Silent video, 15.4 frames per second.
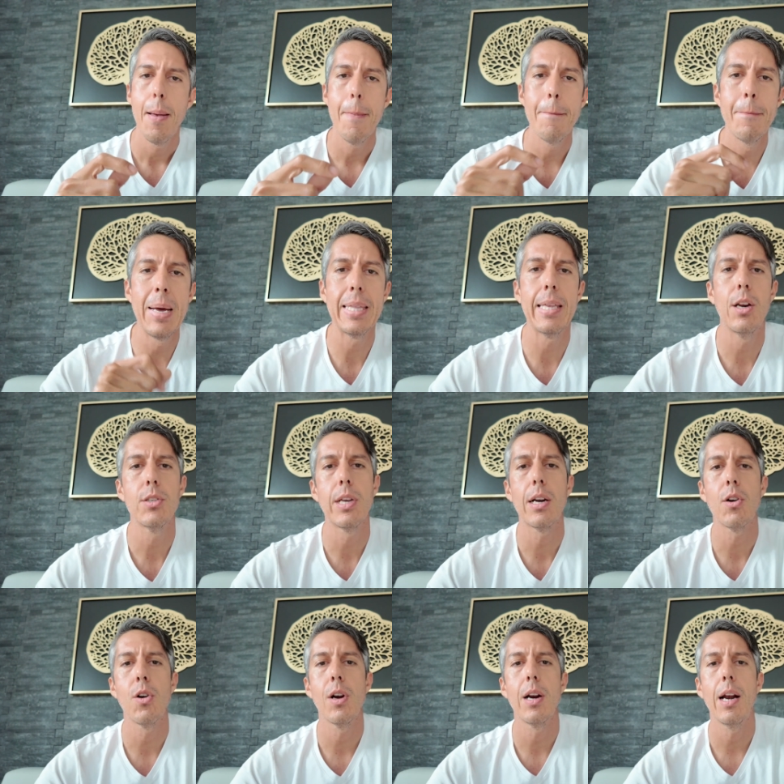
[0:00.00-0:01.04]
mételos al
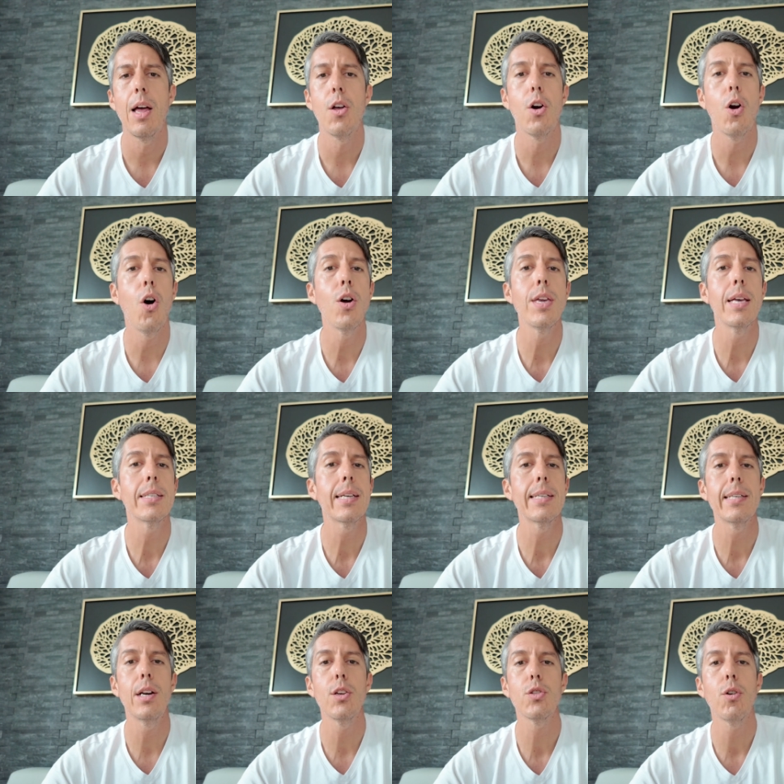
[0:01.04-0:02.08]
congelador. Hoy es que
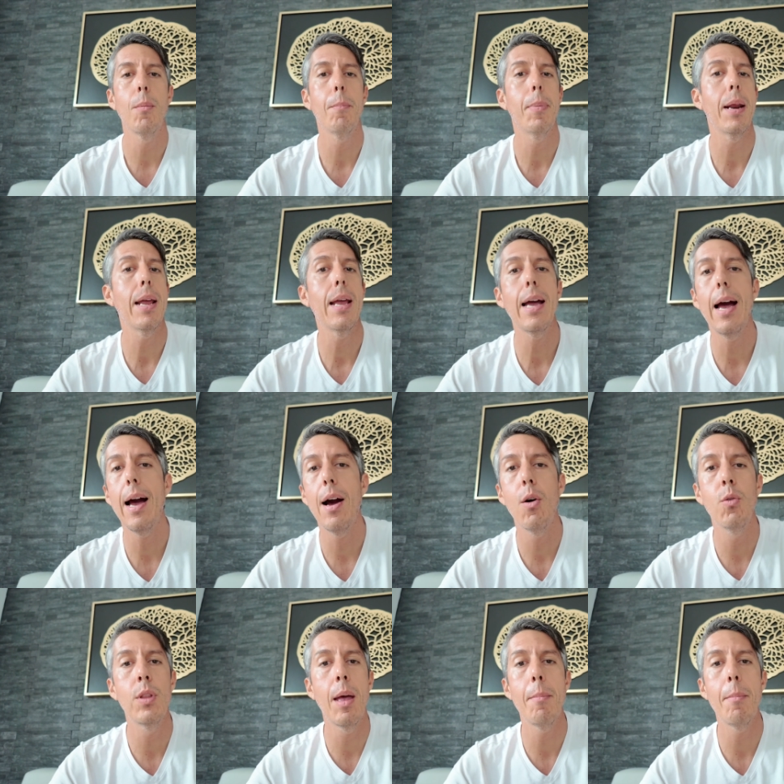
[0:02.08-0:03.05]
se los compré a un